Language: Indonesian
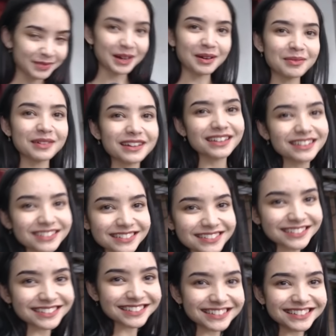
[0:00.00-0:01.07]
Berapa gitu?
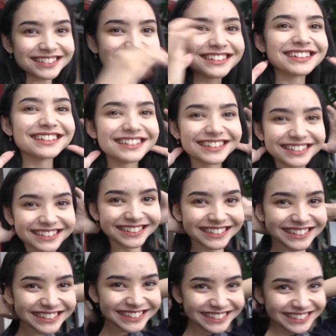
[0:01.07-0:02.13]
Dewi tadi ngejawab
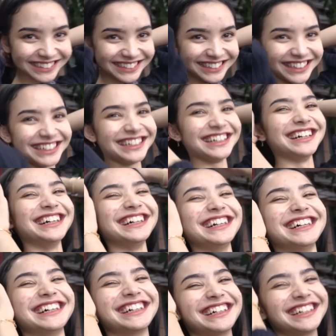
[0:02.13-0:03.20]
berapa? Kamu ngejawab
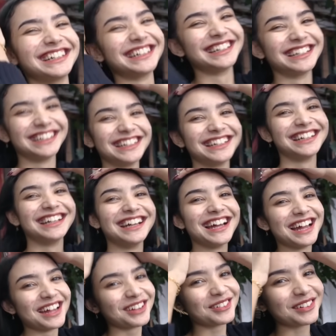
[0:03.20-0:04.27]
berapa? Yang keras
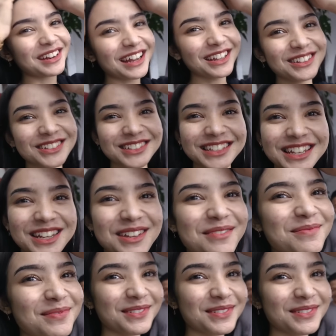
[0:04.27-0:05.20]
dong. Dua ratus ribu.